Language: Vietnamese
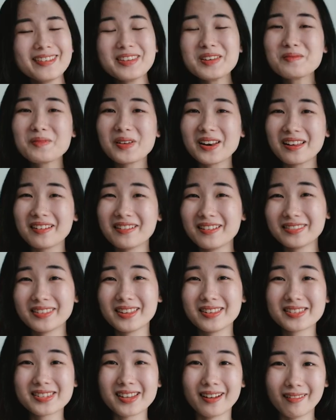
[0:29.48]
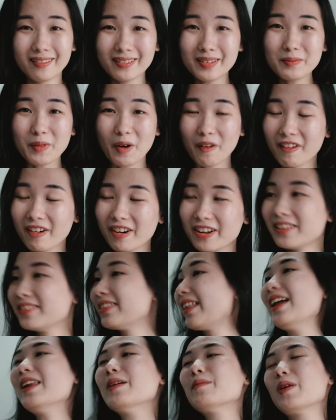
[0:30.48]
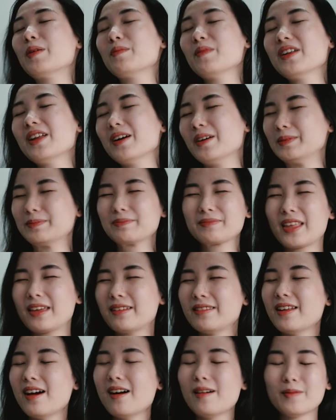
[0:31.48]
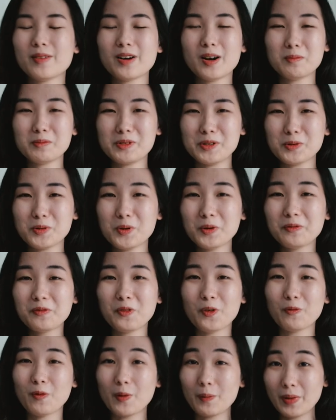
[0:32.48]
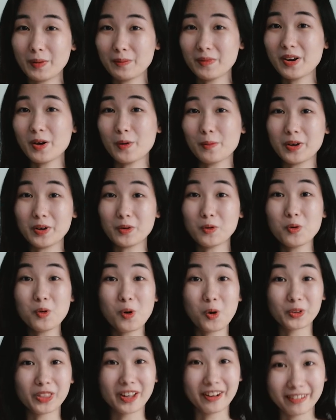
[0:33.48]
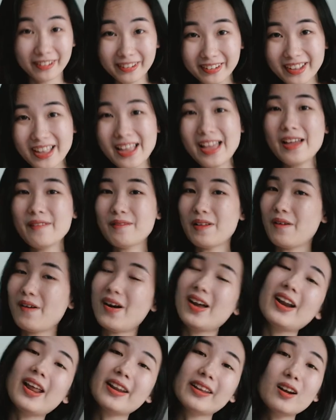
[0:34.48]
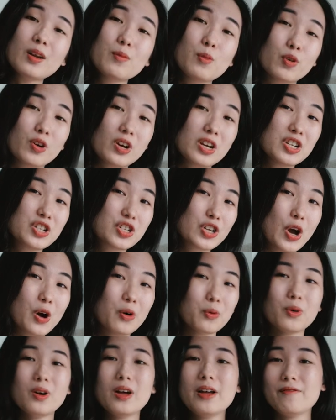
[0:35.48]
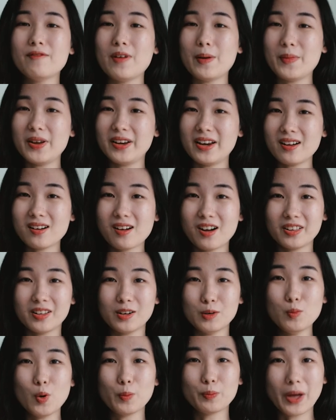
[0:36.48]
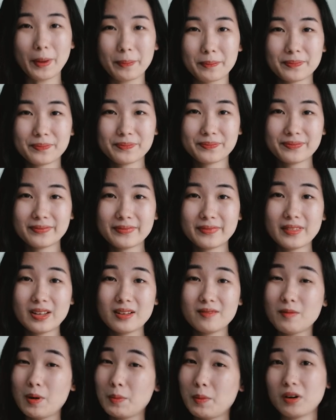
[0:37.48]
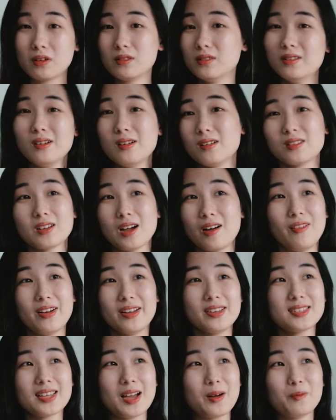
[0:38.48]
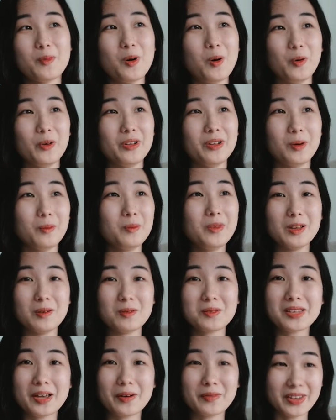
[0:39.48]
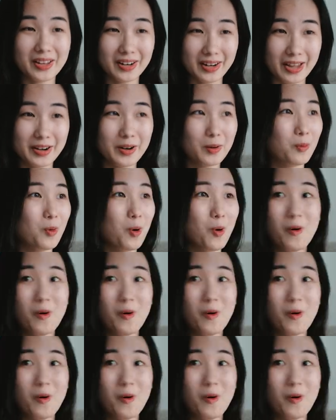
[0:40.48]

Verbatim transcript: cứ như mình là người tiền sử đó mọi người. Thế là mình bắt đầu nào không chịu khuất phục và mình bắt đầu mình Google thử, và hóa ra nó là một cái show và mình đã coi thử một tập. Và mọi người ơi, coi xong hồi không hiểu sao nhìn lại đồng